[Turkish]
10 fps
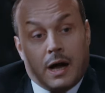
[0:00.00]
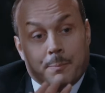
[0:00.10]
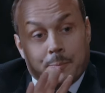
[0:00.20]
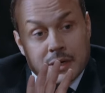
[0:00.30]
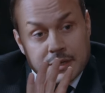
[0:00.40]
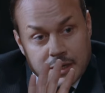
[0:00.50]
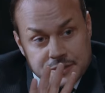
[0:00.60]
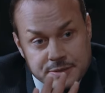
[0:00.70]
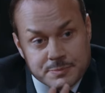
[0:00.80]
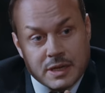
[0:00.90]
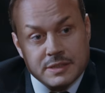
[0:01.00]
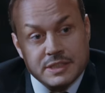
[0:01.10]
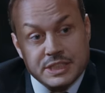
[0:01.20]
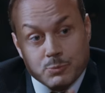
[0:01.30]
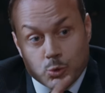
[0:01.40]
Aman Asım
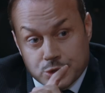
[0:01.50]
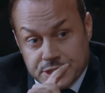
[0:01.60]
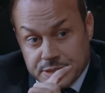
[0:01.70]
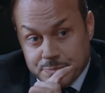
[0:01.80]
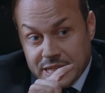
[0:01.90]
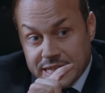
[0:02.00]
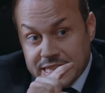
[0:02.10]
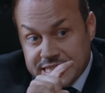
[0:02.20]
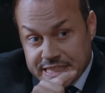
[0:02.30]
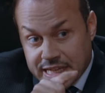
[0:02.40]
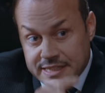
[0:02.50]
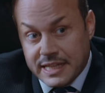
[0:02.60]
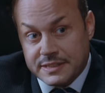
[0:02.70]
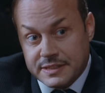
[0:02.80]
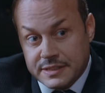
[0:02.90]
kardeşim o çizimlere dikkat
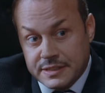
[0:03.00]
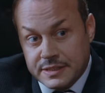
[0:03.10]
et.